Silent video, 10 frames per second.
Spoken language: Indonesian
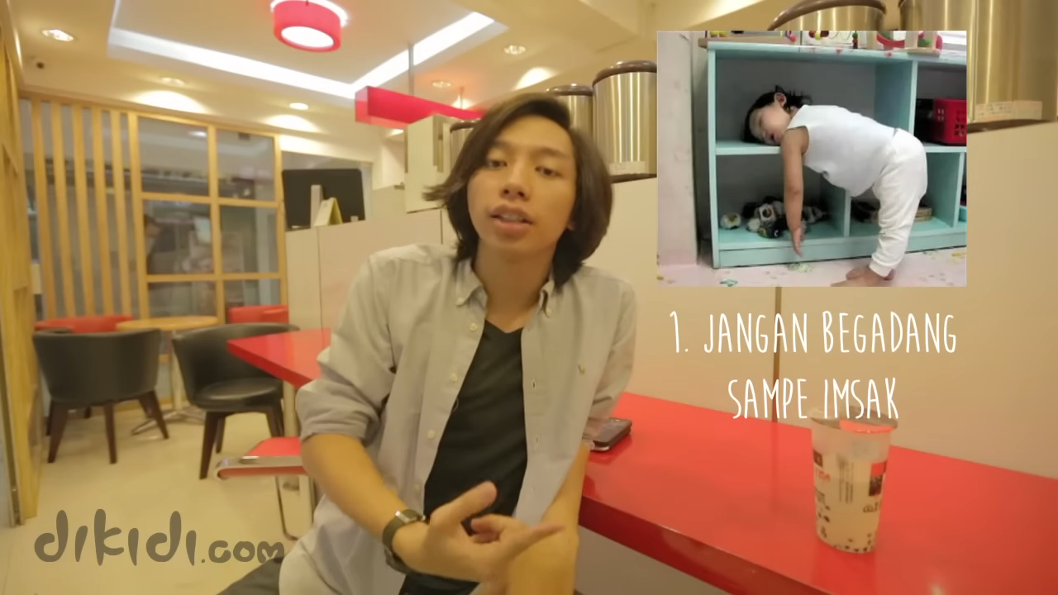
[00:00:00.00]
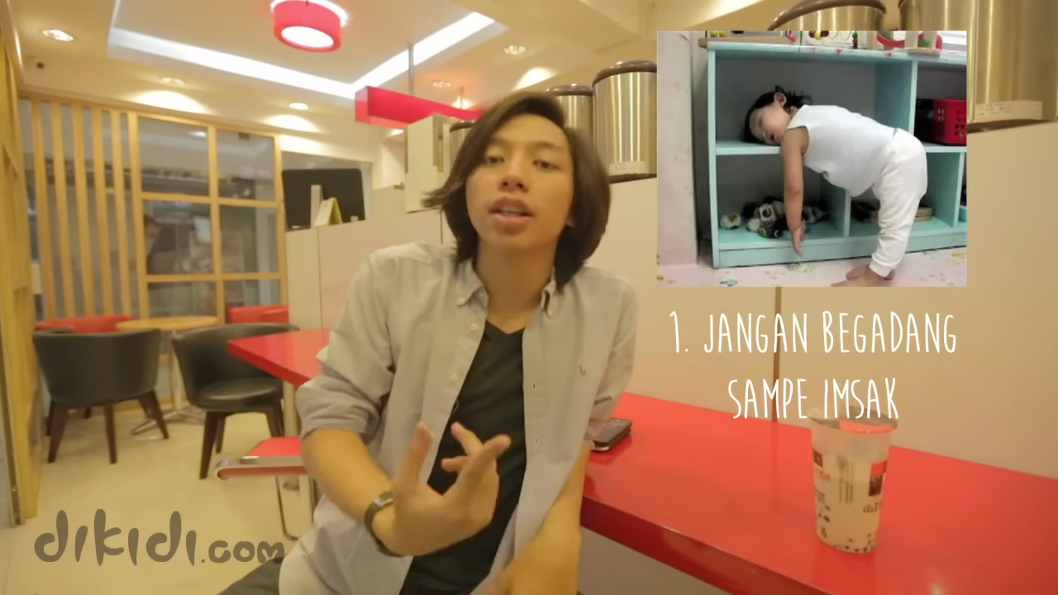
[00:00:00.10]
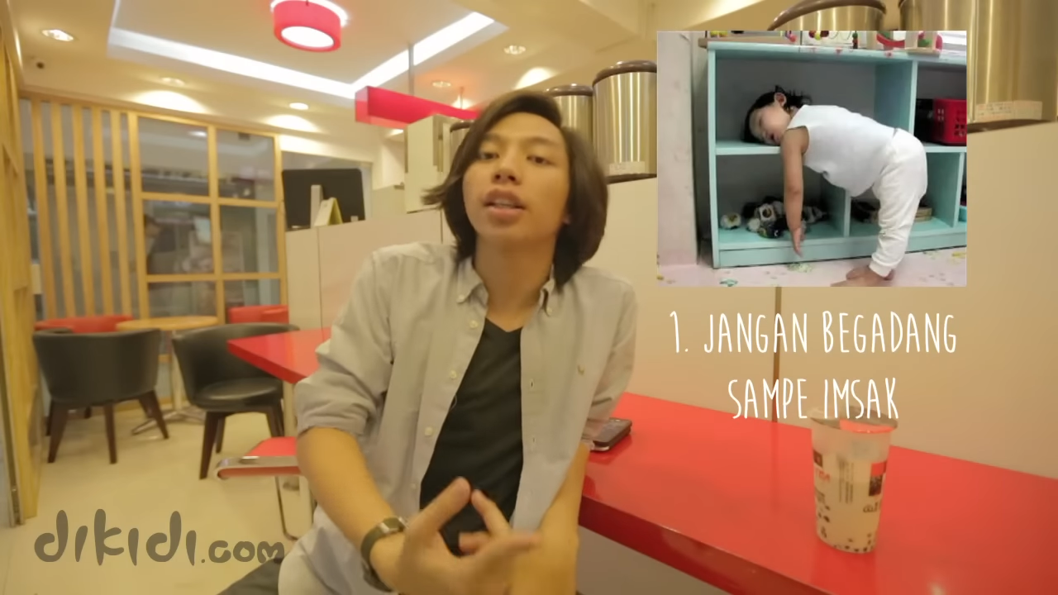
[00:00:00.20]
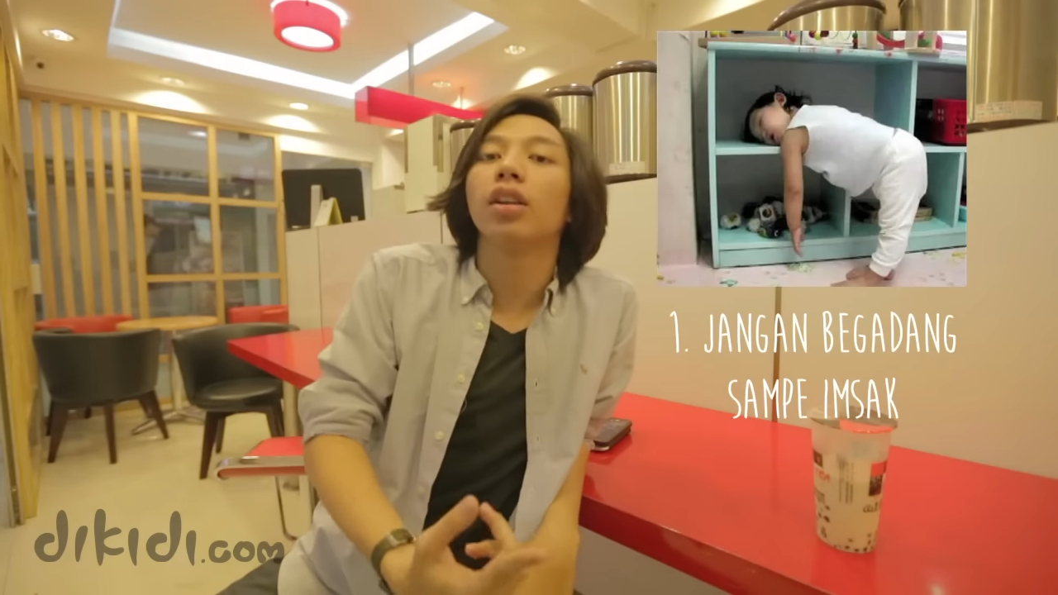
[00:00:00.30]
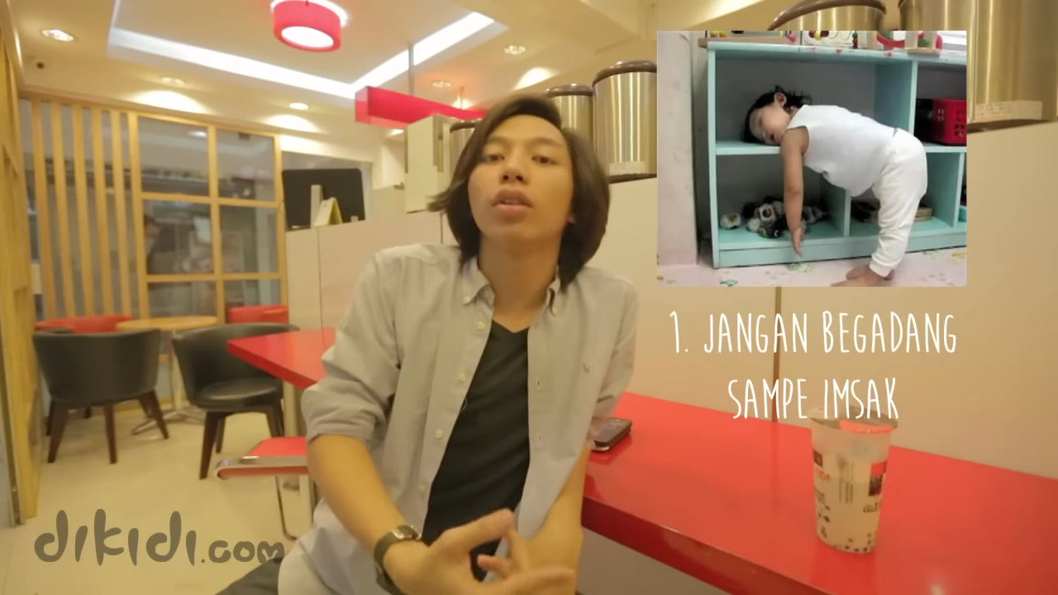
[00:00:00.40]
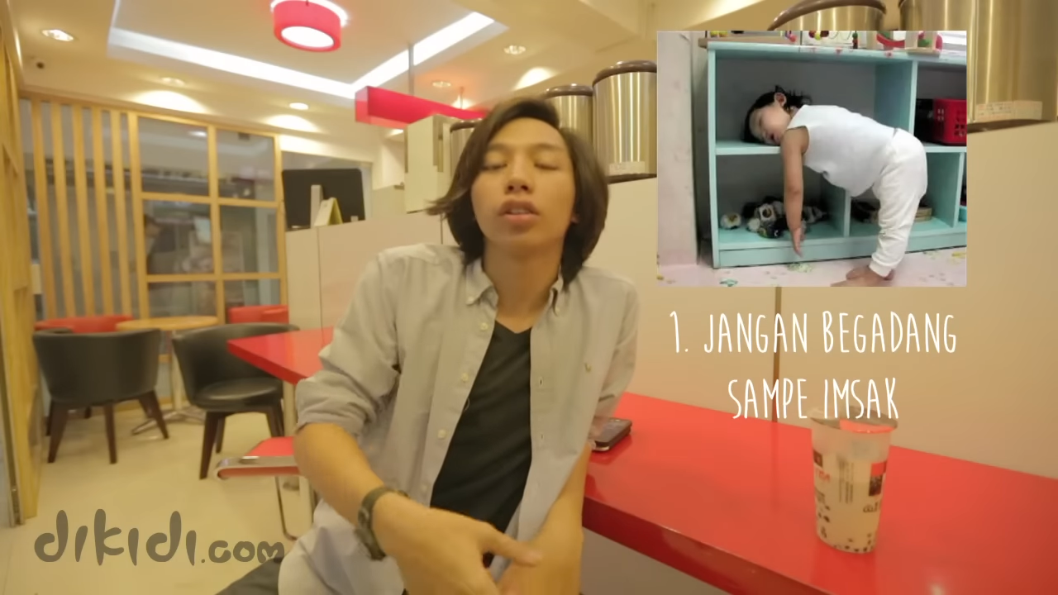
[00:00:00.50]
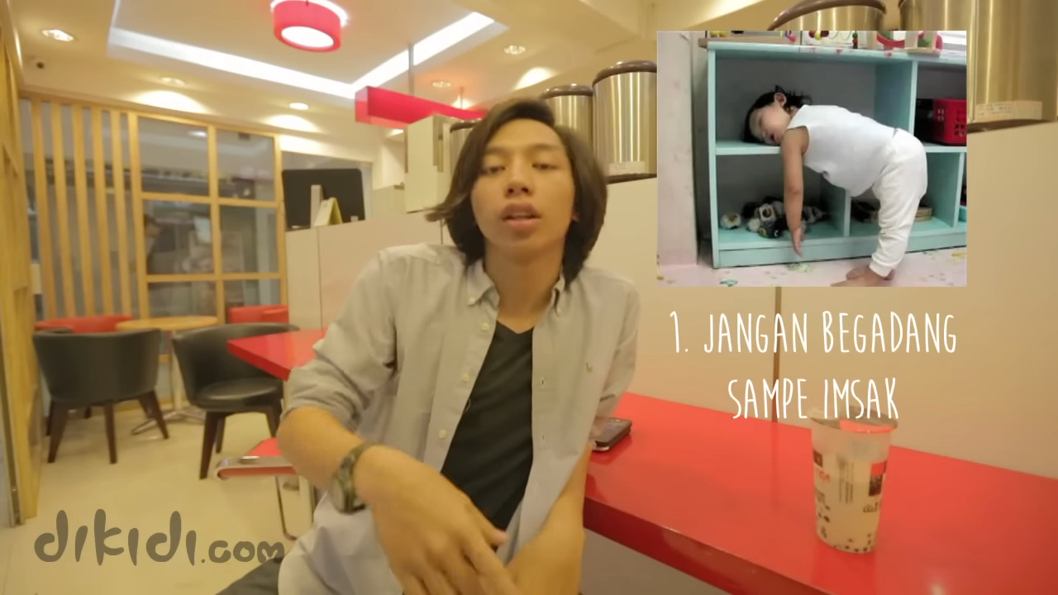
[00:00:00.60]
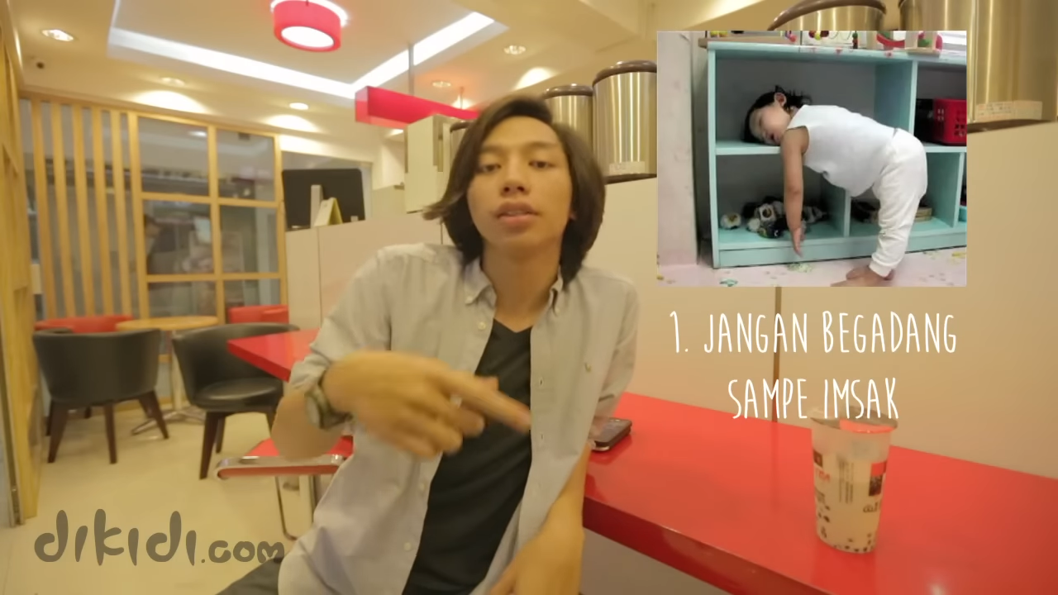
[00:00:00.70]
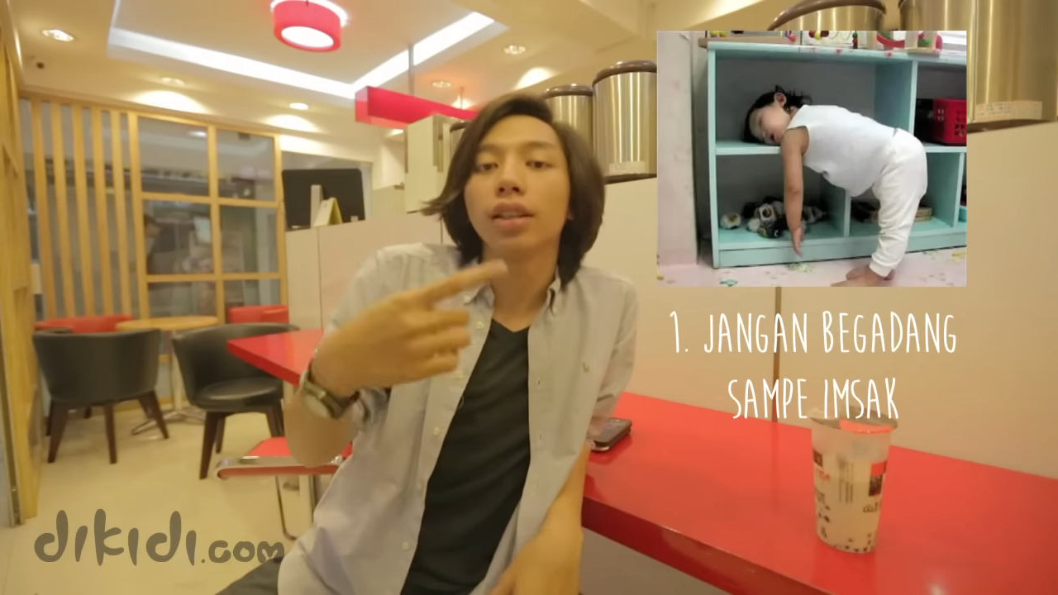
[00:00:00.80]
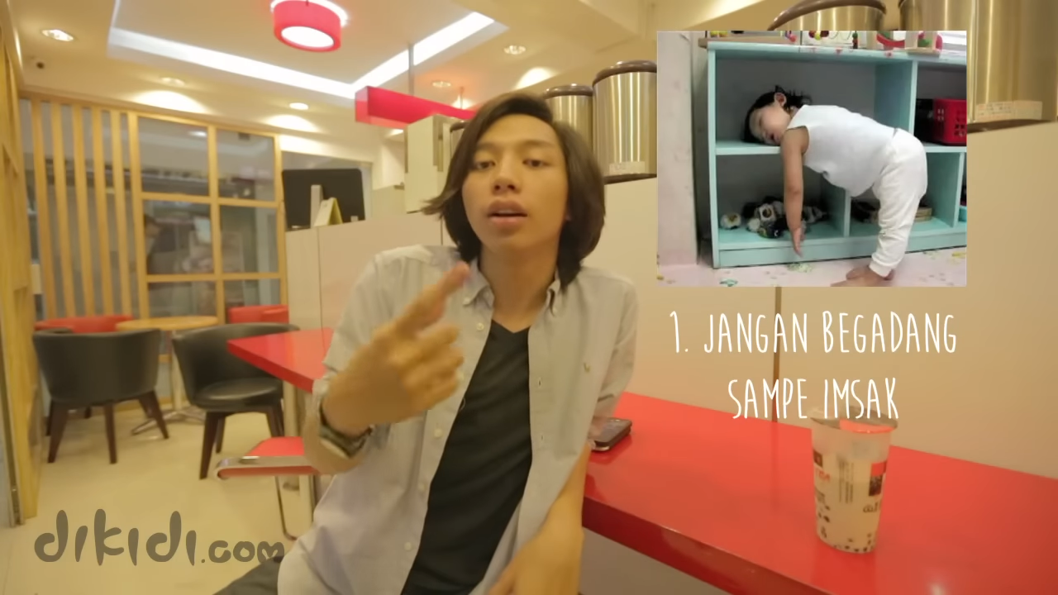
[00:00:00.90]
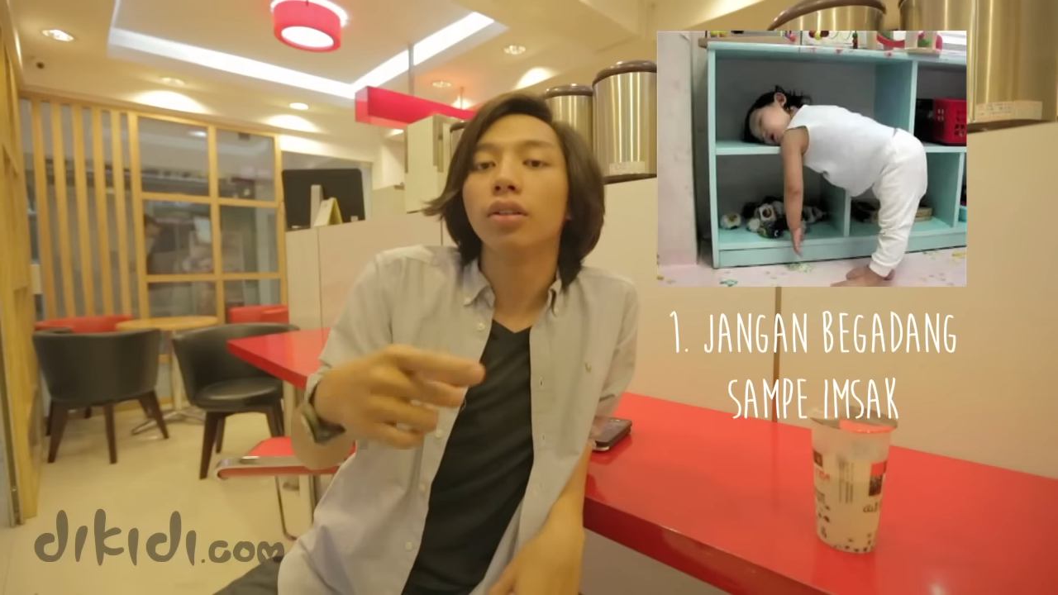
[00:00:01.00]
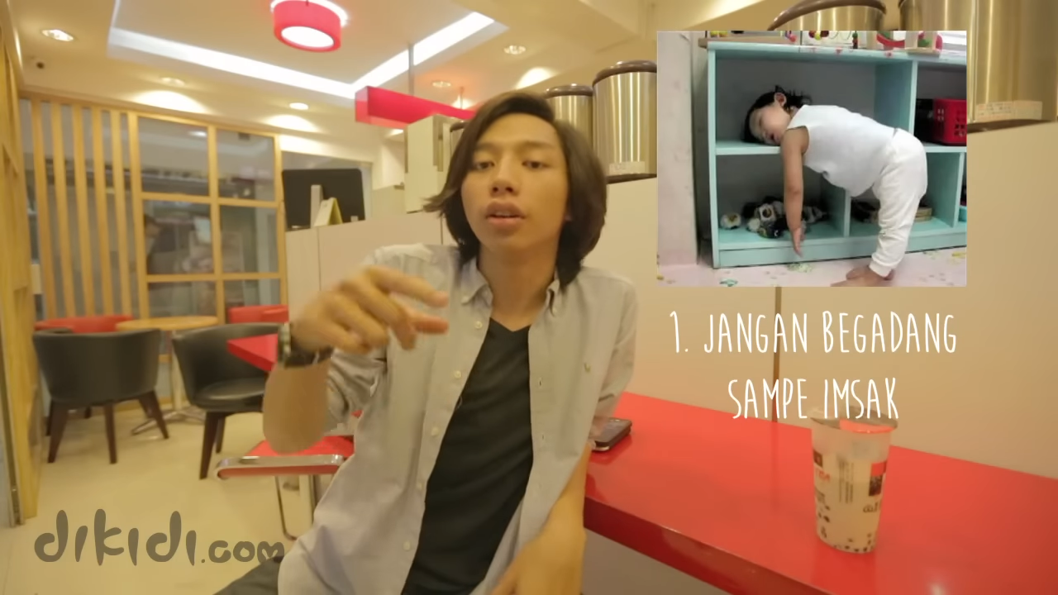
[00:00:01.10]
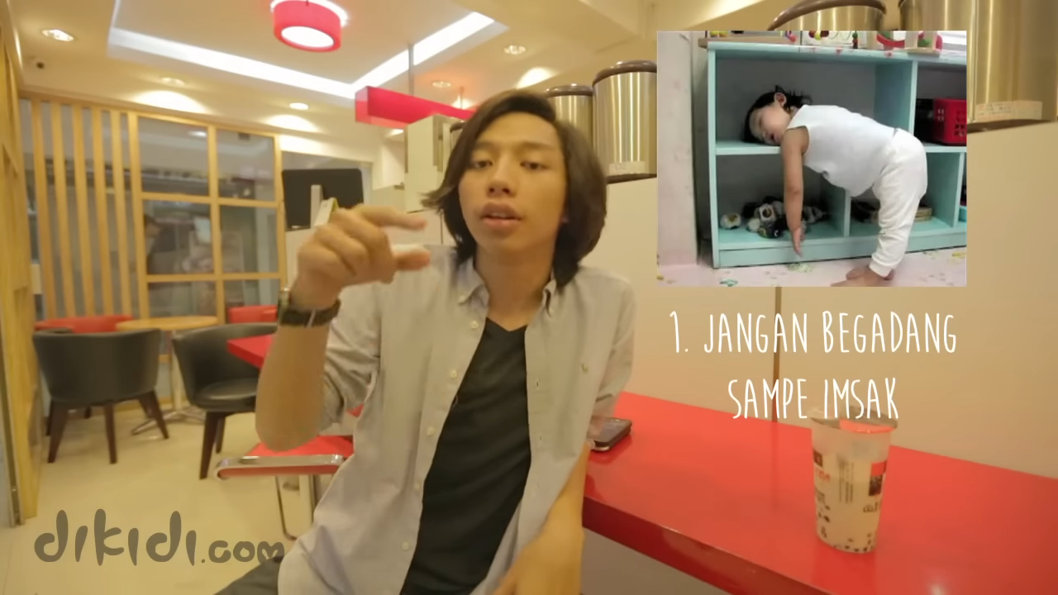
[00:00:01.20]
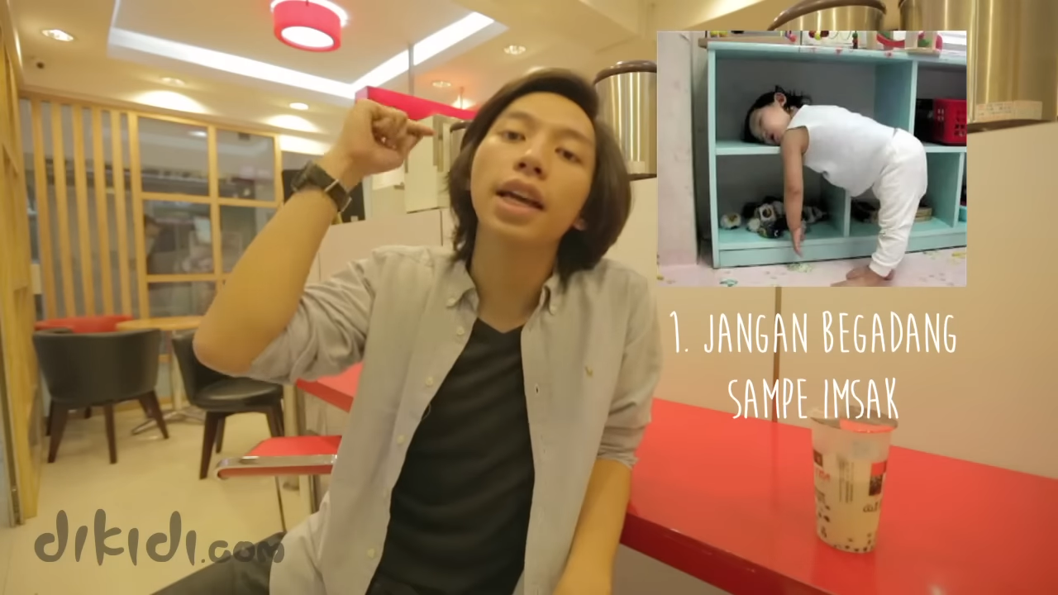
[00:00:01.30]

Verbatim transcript: kesehatan lo waktu lagi sahur,